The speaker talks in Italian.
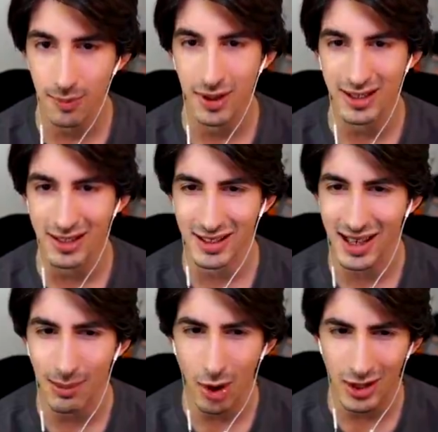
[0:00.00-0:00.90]
vi perdete
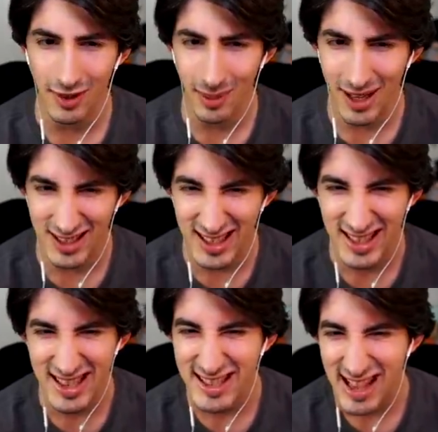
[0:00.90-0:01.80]
delle mod veramente
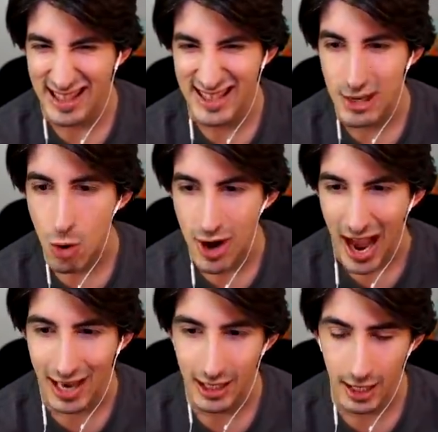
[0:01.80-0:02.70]

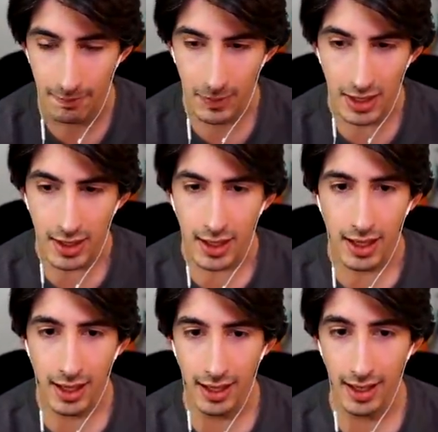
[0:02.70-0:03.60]
sensazionali
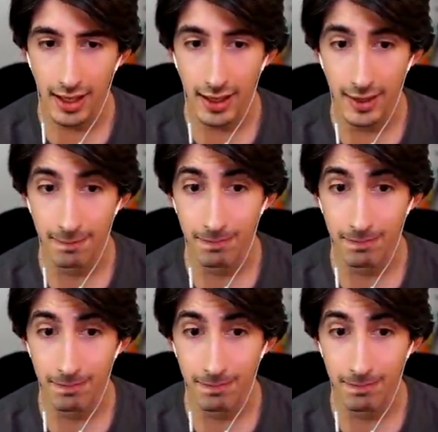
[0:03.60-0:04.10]
e,